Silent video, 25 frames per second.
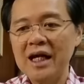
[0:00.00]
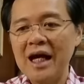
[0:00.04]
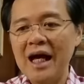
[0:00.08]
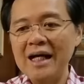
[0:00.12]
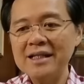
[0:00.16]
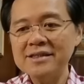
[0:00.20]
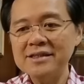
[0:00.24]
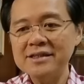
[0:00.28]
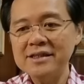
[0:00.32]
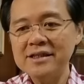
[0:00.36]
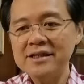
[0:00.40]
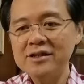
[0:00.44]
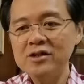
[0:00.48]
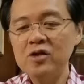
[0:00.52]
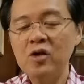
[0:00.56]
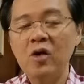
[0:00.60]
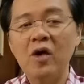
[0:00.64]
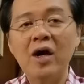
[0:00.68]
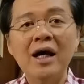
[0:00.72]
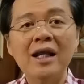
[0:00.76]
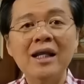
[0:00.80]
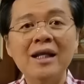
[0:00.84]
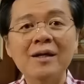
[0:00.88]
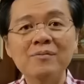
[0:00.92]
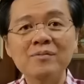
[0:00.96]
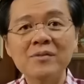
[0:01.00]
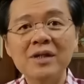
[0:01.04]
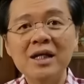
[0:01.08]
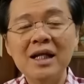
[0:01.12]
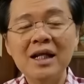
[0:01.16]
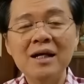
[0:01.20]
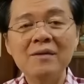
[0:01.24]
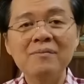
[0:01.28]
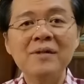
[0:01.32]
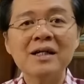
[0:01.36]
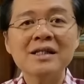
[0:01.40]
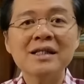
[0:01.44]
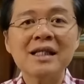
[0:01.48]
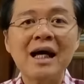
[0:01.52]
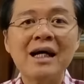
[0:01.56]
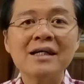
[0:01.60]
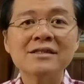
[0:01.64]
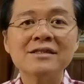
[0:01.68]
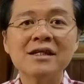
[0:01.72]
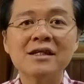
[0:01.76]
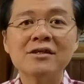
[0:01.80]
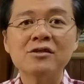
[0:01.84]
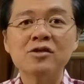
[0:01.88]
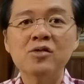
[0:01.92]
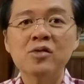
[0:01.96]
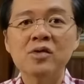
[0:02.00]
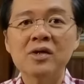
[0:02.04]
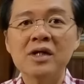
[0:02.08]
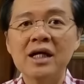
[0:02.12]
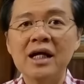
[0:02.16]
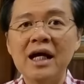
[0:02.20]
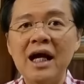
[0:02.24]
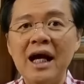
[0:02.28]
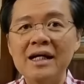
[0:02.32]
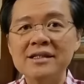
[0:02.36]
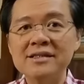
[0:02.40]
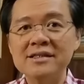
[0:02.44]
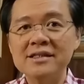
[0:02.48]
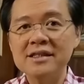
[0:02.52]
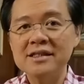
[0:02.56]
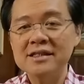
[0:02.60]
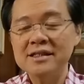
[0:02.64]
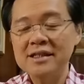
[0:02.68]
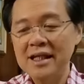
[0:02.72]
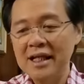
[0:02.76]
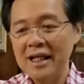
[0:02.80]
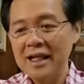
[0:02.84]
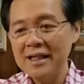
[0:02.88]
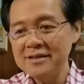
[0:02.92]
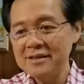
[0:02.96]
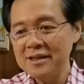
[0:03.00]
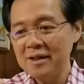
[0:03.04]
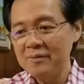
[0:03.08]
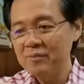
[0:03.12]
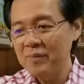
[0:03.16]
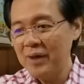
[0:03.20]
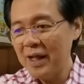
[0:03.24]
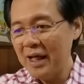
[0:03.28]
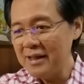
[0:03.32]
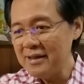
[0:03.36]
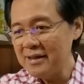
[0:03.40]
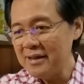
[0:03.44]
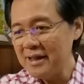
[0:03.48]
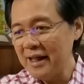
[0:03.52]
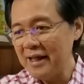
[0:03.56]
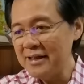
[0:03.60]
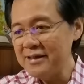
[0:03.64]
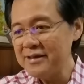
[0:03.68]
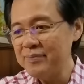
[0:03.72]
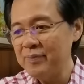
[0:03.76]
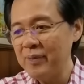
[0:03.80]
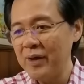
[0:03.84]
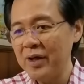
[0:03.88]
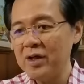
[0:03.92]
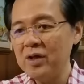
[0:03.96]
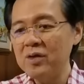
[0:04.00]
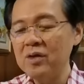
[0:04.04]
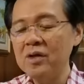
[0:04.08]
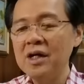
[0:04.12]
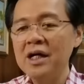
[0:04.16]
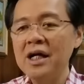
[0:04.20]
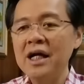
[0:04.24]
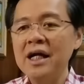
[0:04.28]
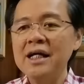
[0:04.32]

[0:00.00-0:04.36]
acid o alam nila mataas ang uric acid nila sa blood test pero